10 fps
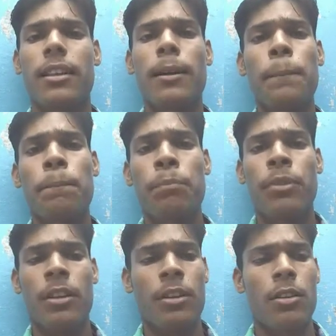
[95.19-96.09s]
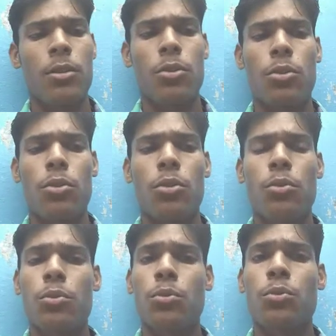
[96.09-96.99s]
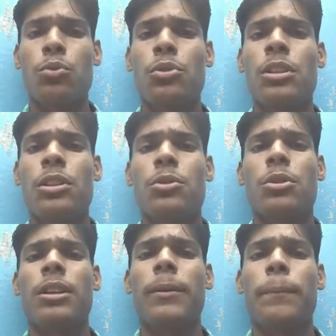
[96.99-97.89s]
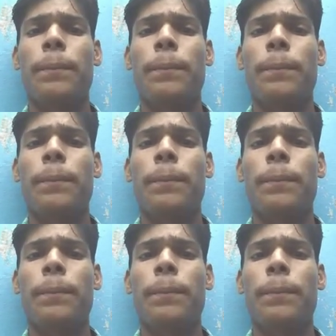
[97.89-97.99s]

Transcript: था तो उसने जो है